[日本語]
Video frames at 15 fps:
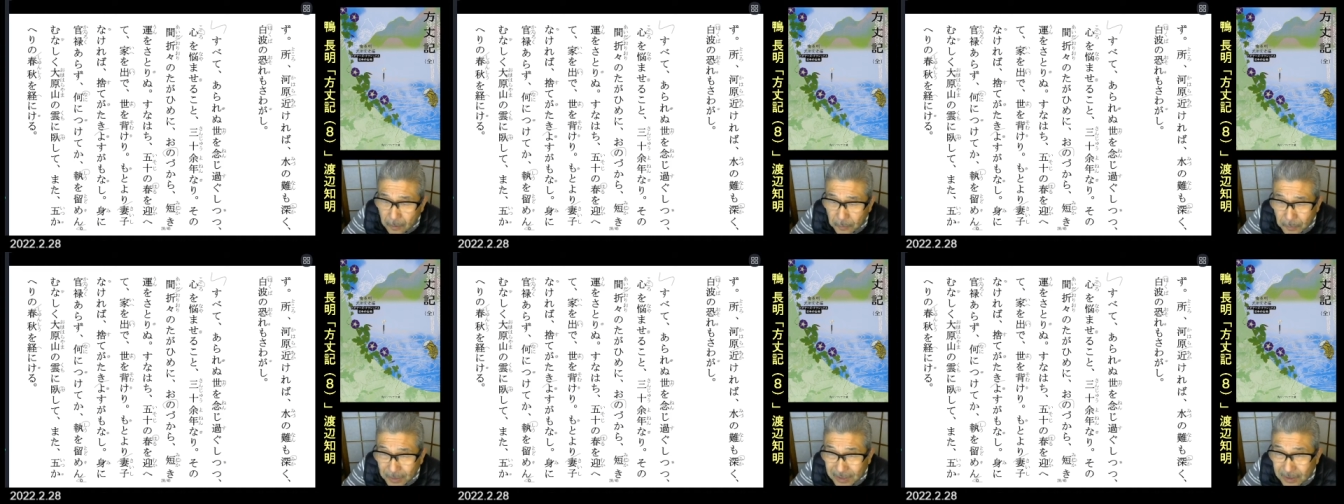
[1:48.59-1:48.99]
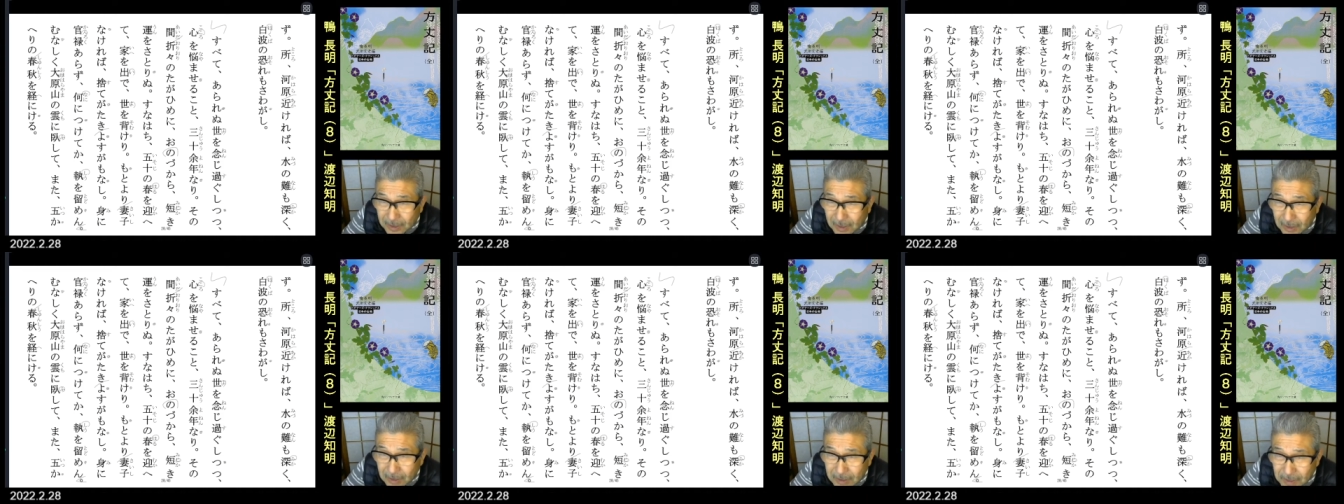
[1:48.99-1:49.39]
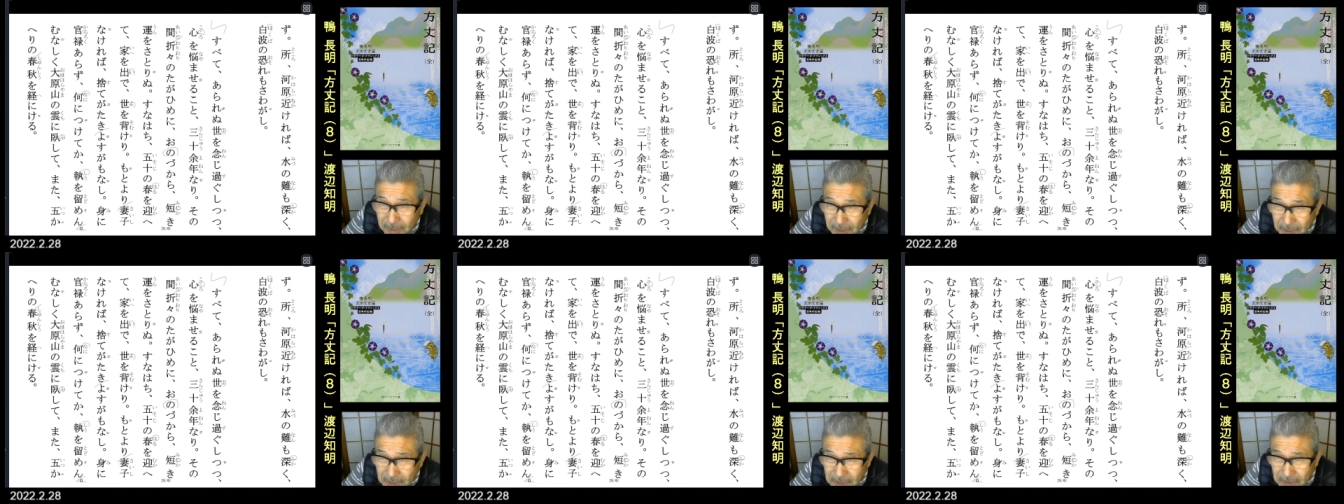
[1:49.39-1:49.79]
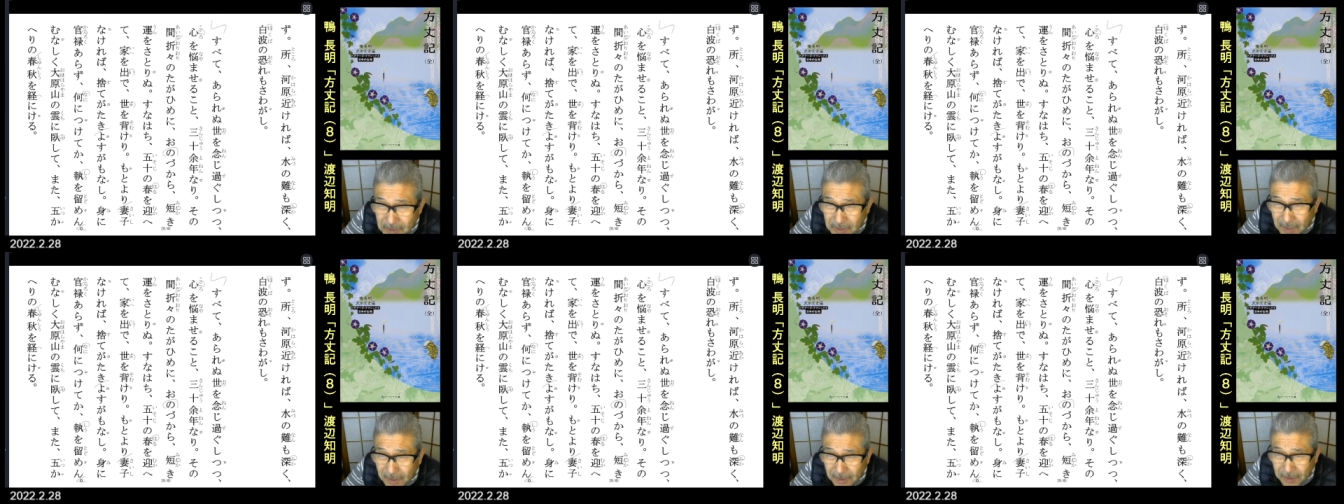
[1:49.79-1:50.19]
また五
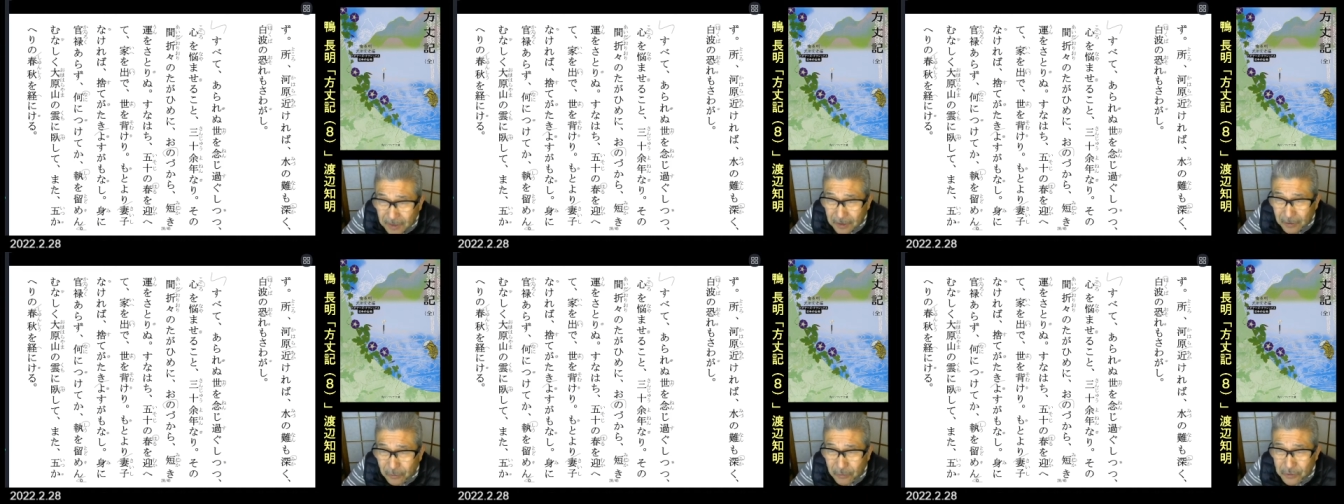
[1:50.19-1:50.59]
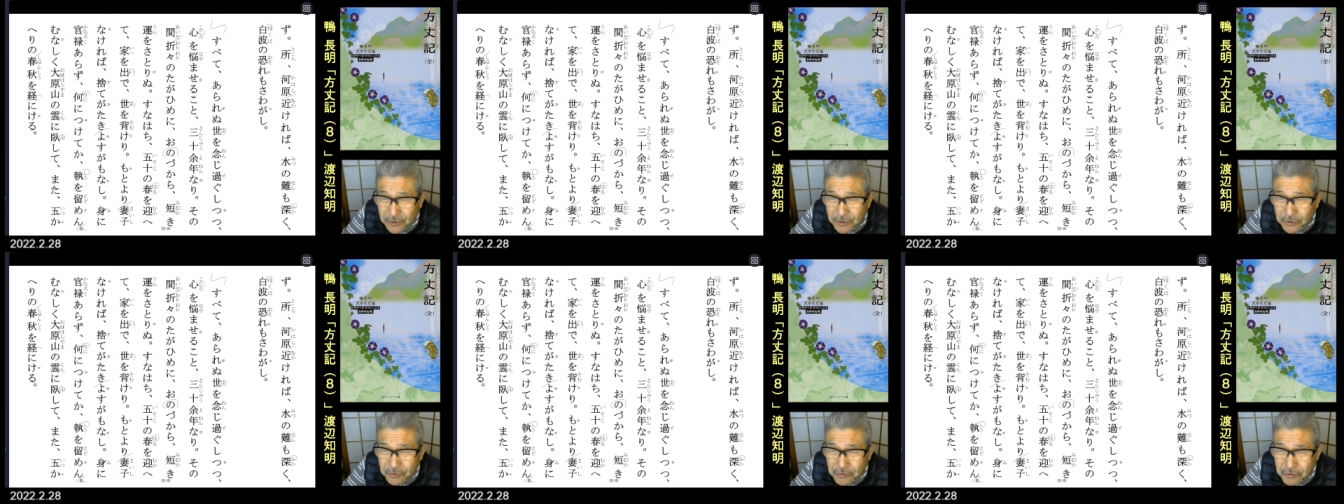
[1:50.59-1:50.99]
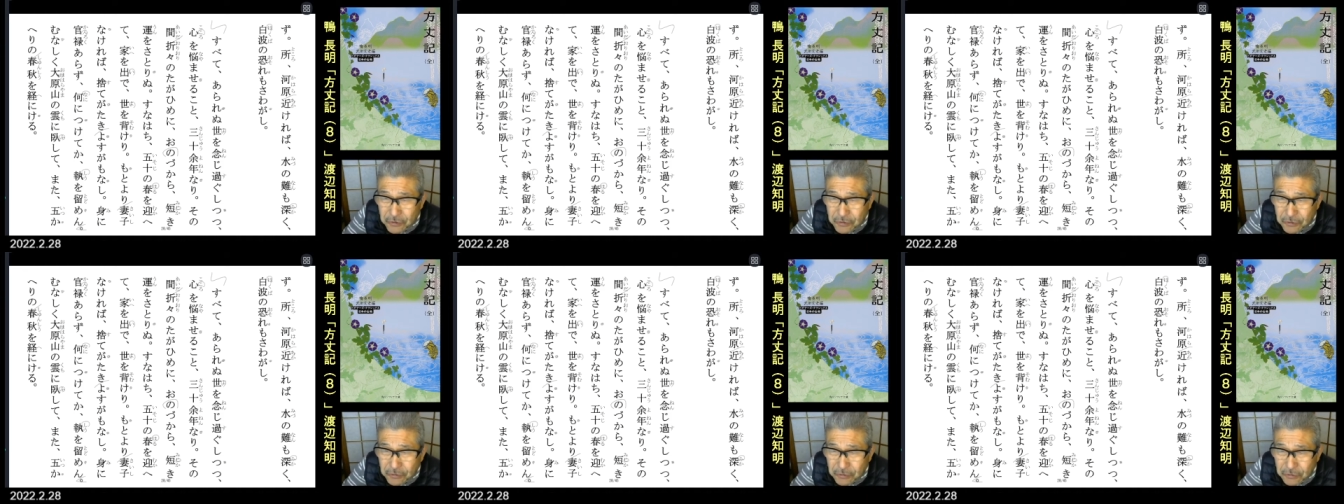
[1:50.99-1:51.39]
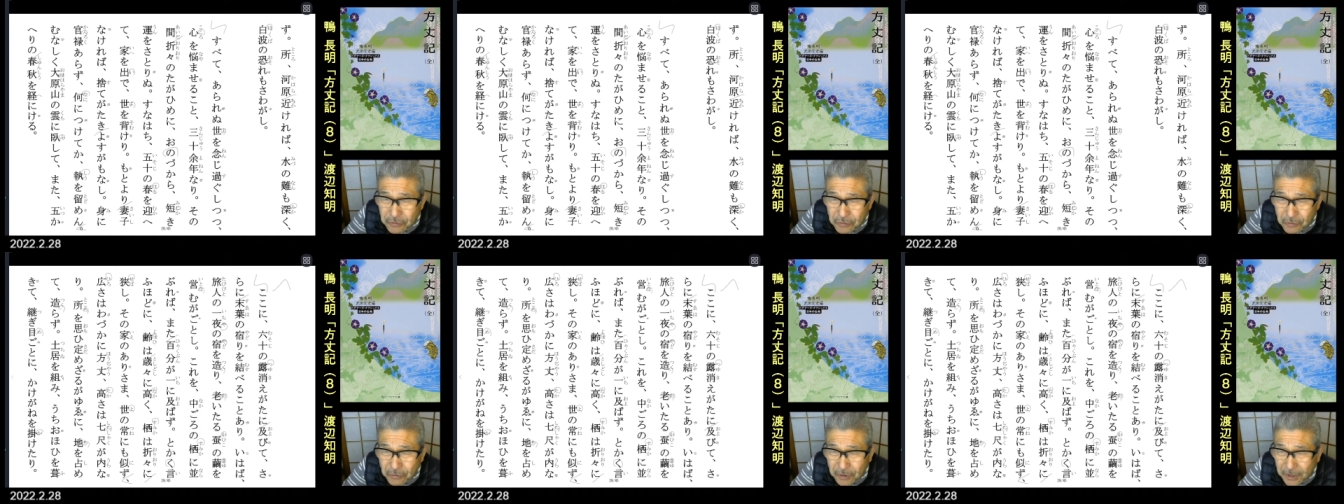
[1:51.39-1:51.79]
帰りの春秋
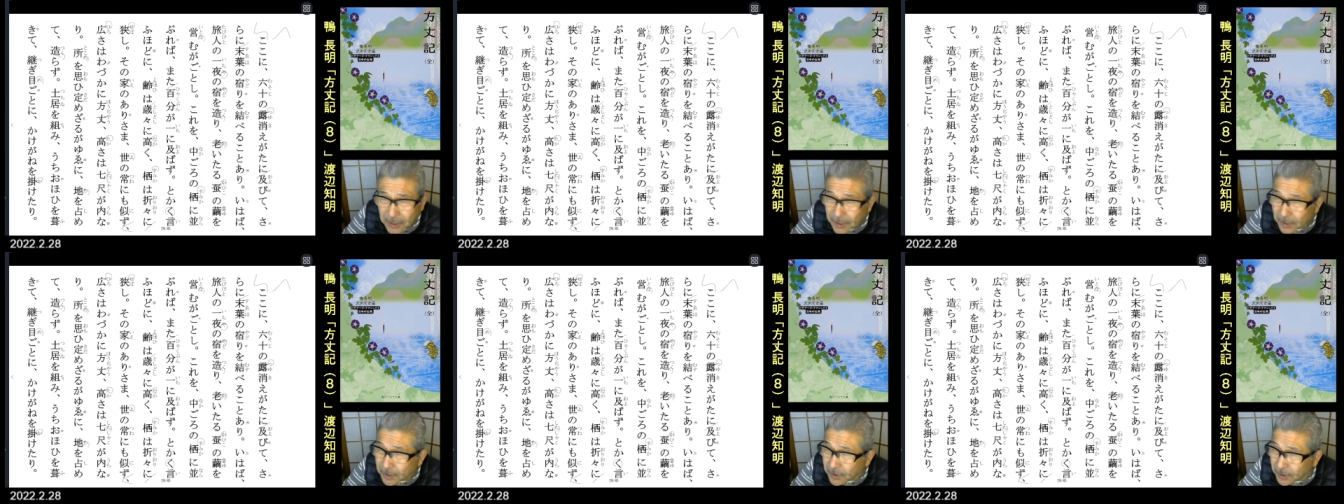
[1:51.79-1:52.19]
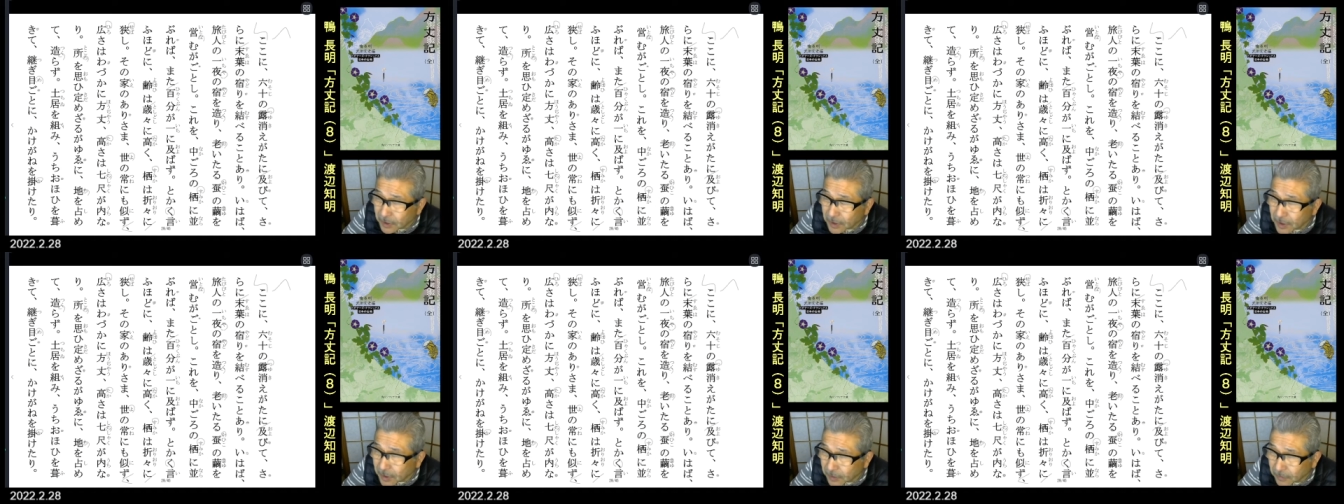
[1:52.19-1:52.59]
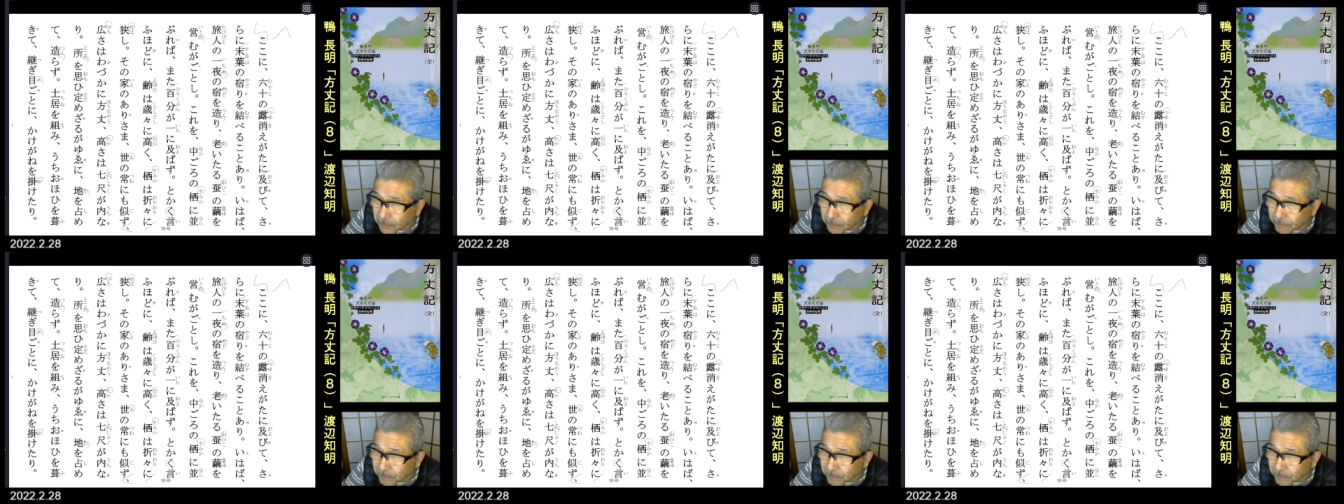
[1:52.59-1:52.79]
をへに蹴る